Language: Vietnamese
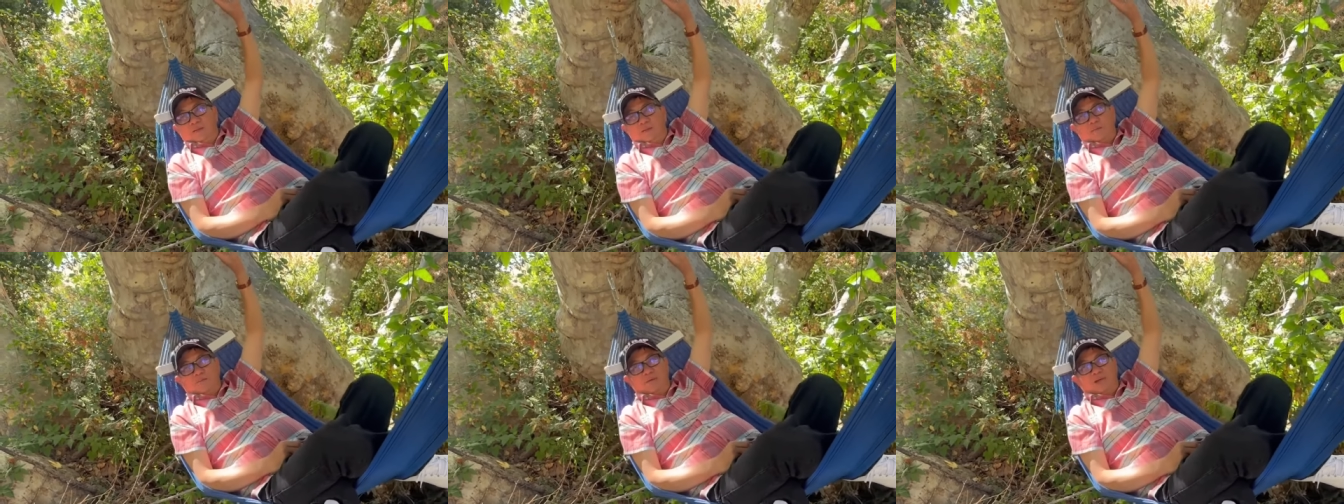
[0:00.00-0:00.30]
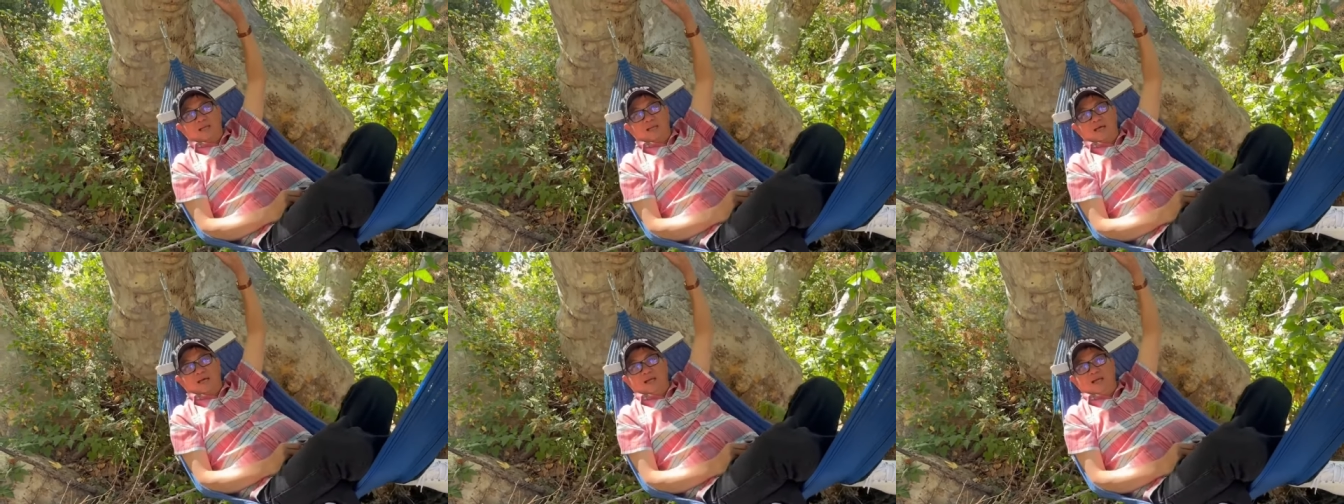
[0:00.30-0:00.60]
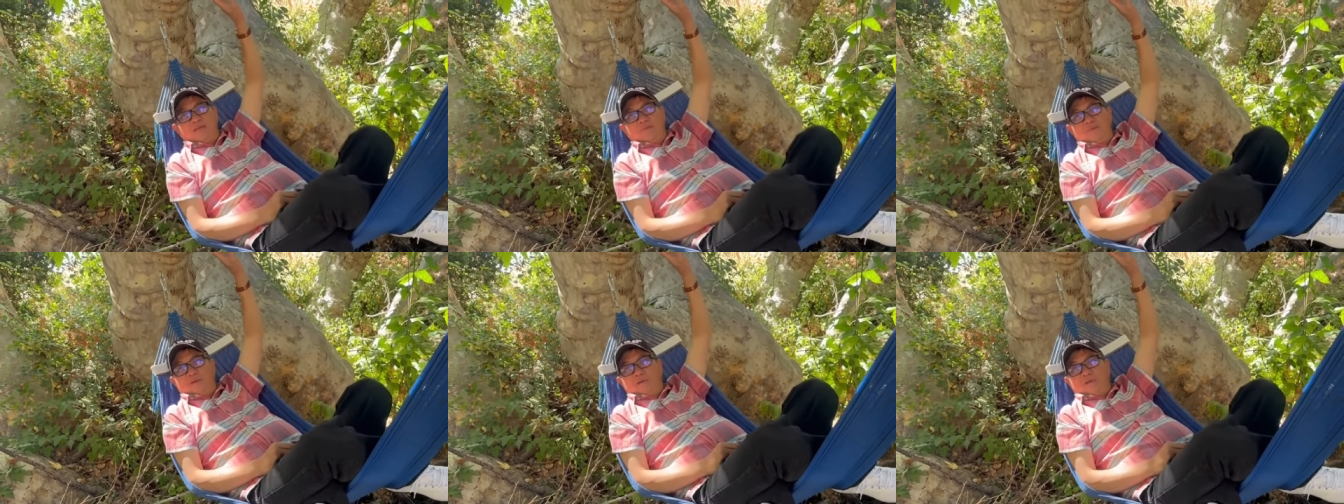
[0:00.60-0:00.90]
mà
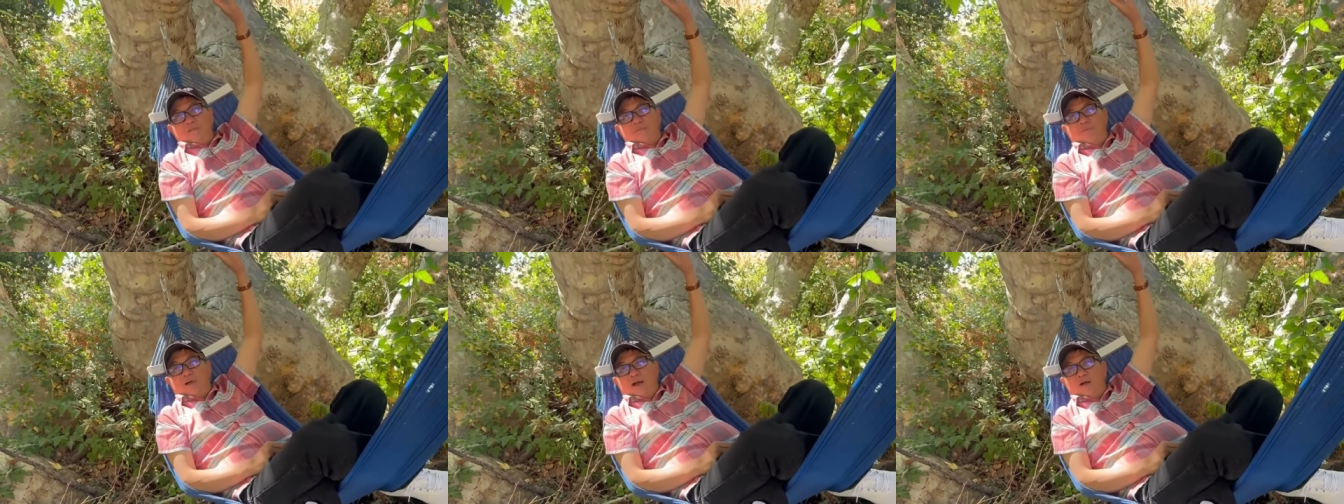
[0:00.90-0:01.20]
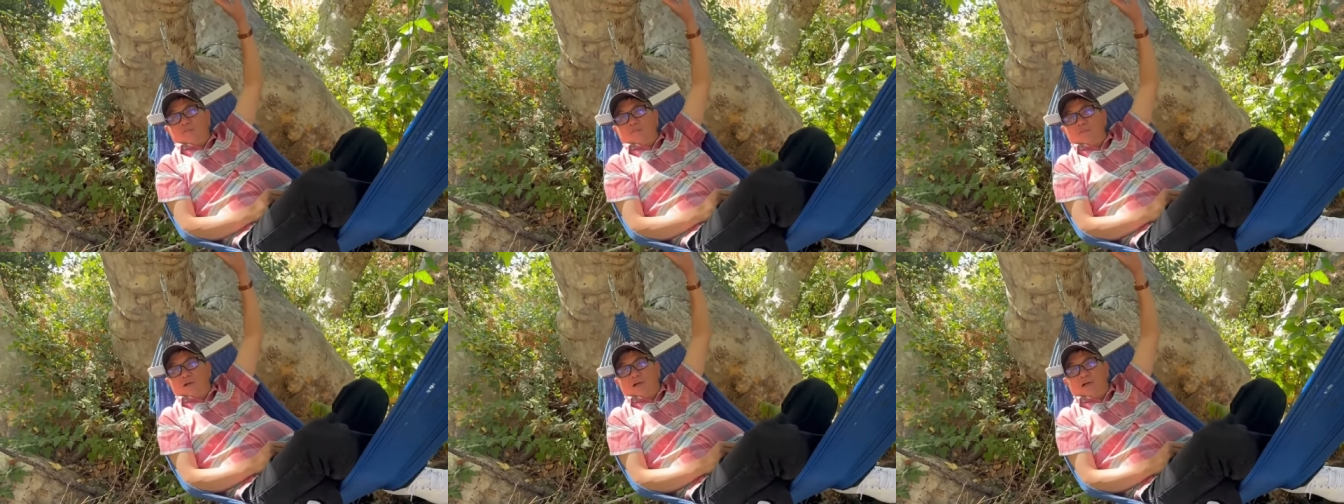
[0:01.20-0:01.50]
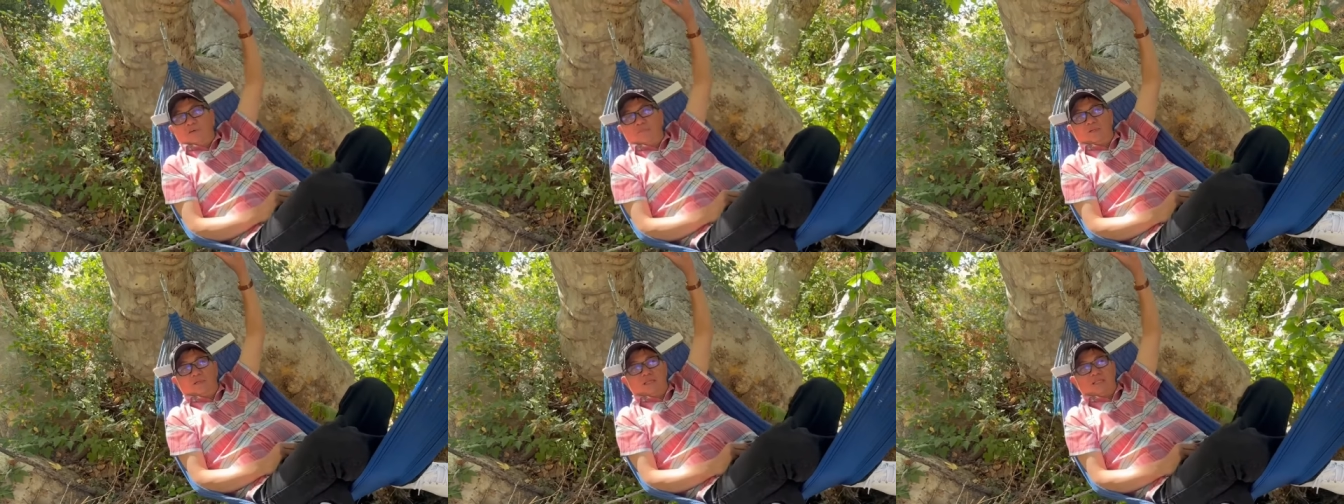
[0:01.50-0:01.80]
để mà phỏng phỏng mà
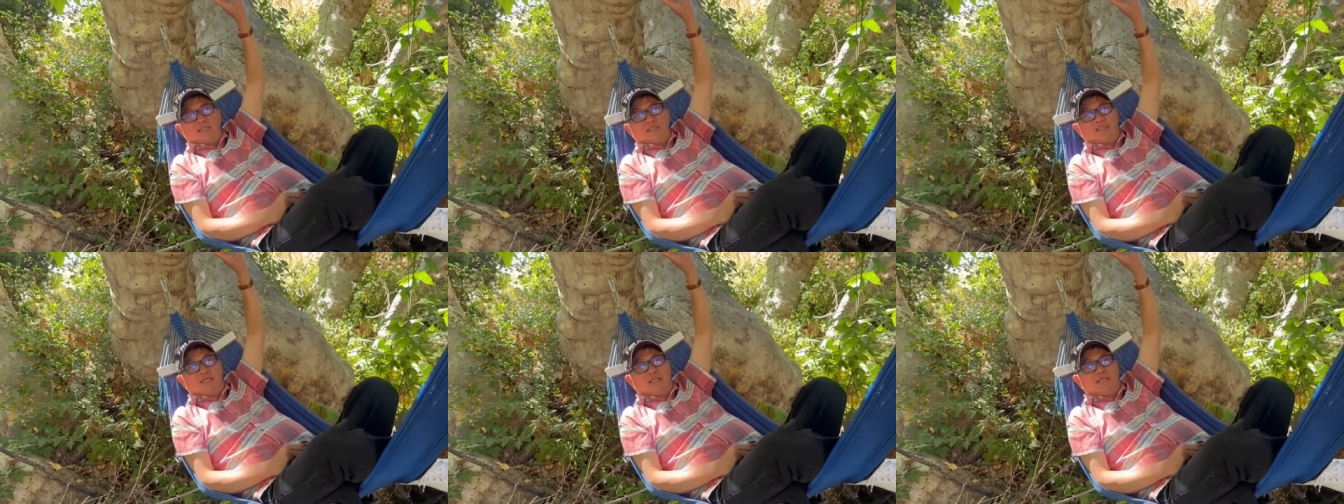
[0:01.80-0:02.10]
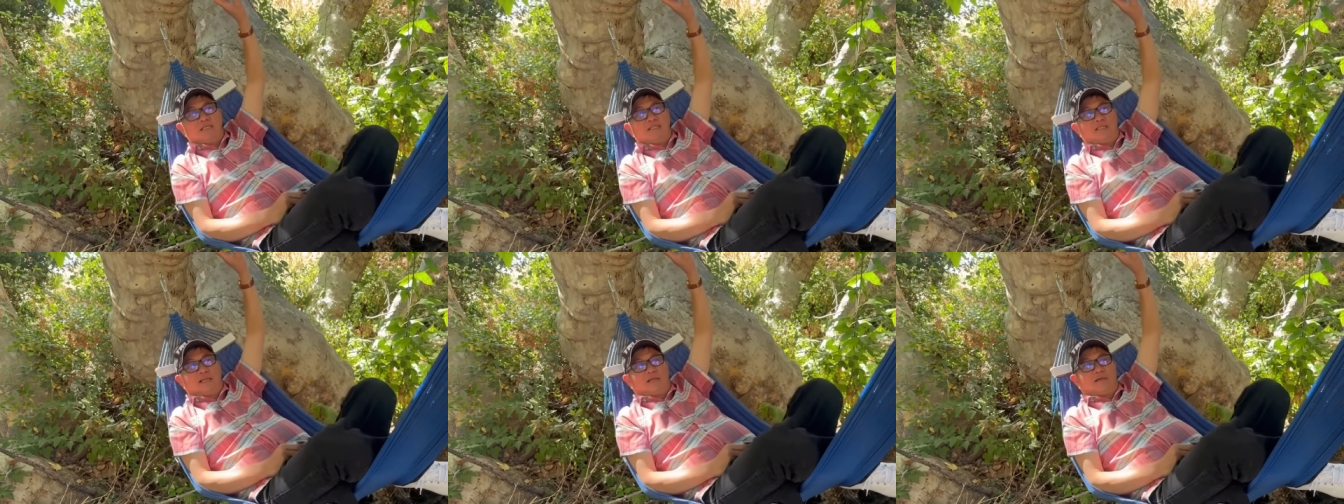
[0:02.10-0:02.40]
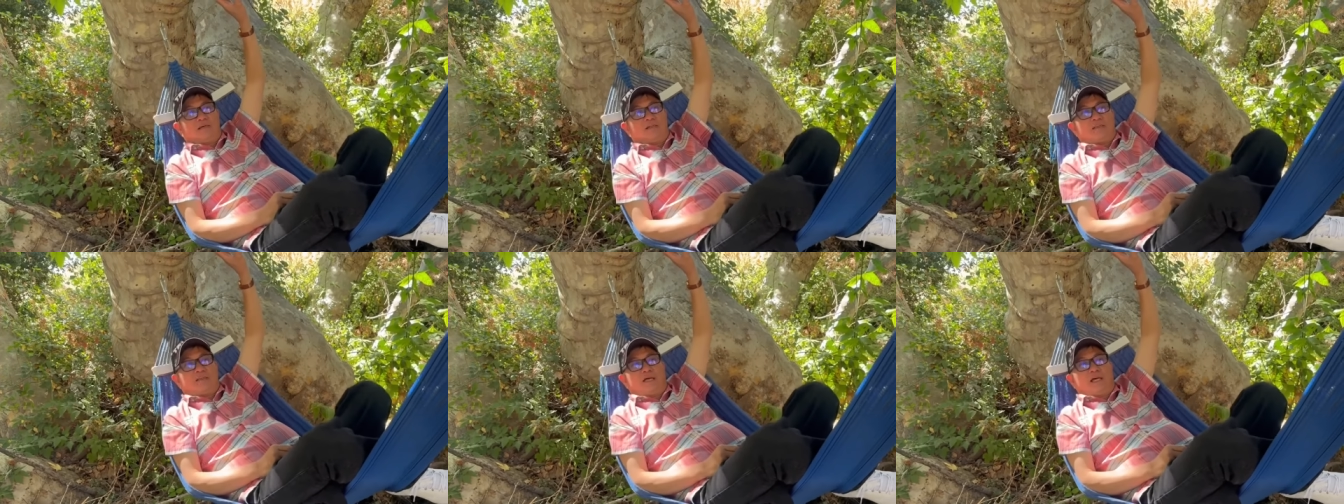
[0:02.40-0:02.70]
không có địa chỉ chẳng
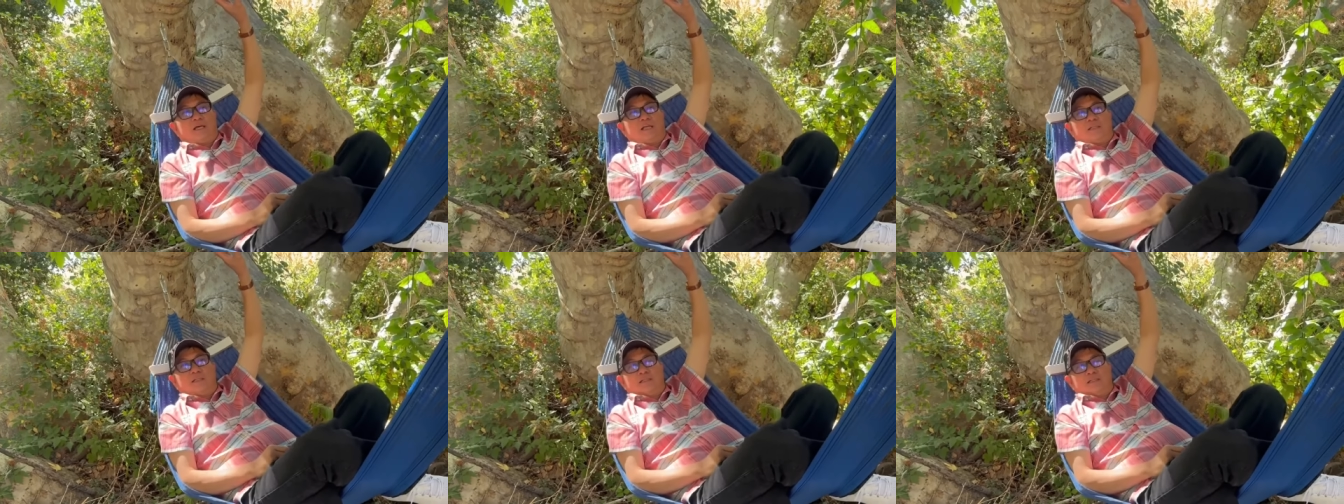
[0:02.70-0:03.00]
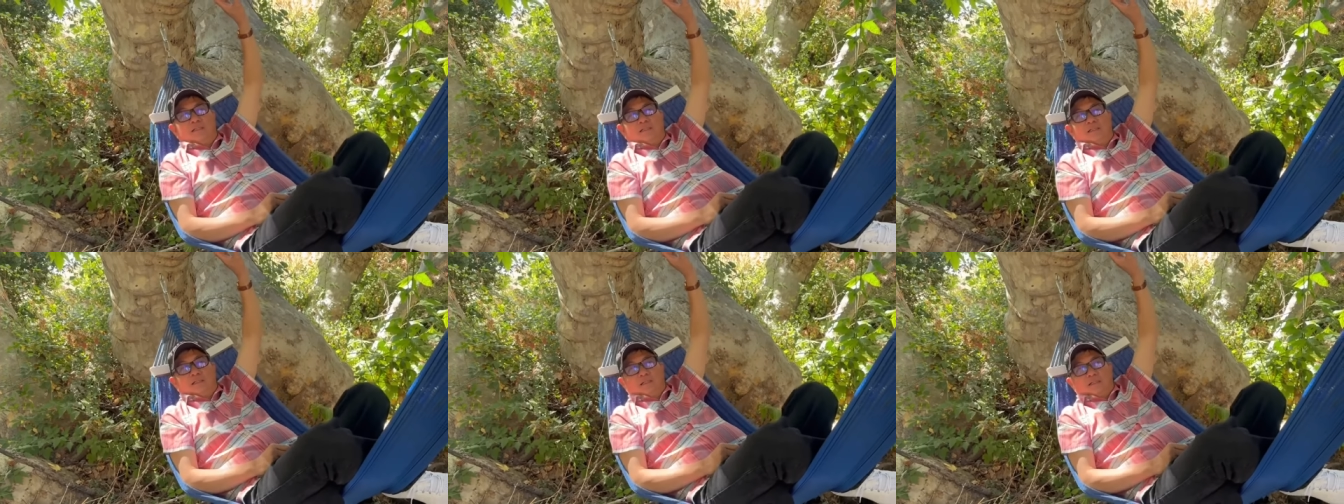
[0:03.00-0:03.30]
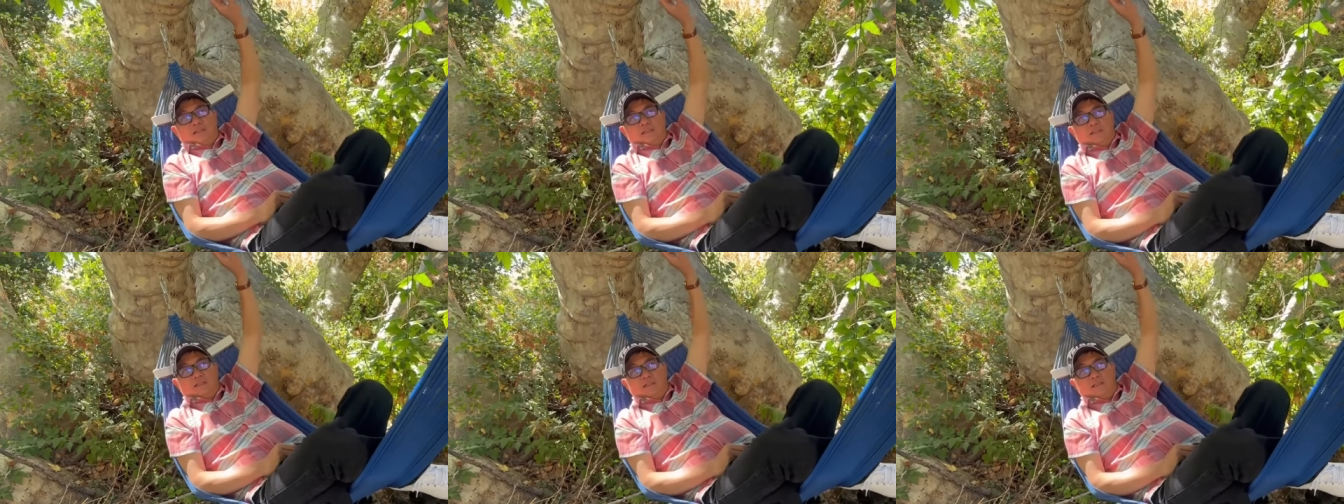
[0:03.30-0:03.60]
có tên
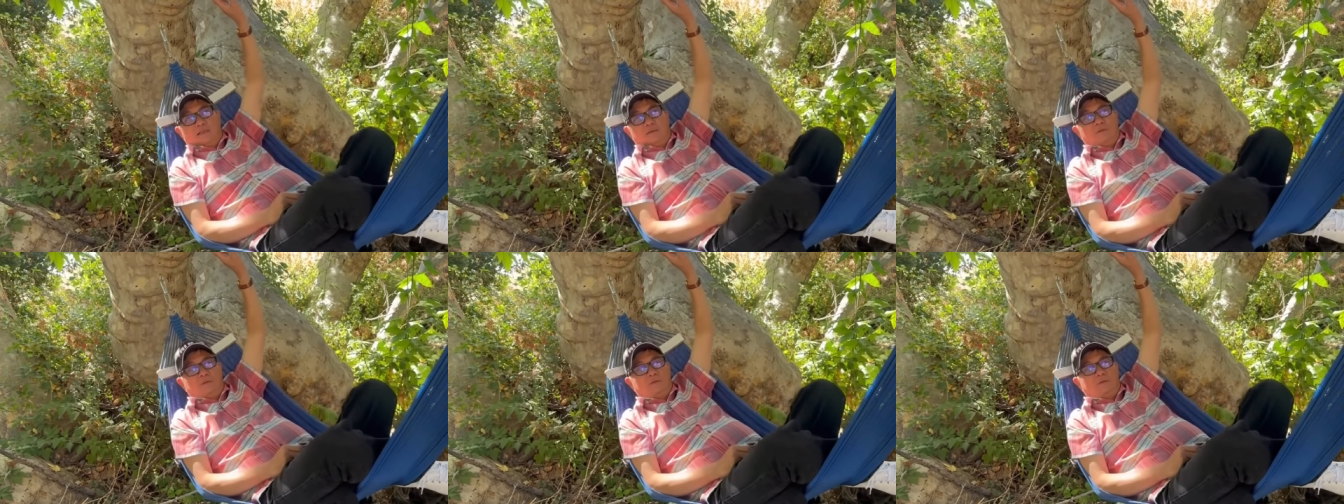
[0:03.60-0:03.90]
à,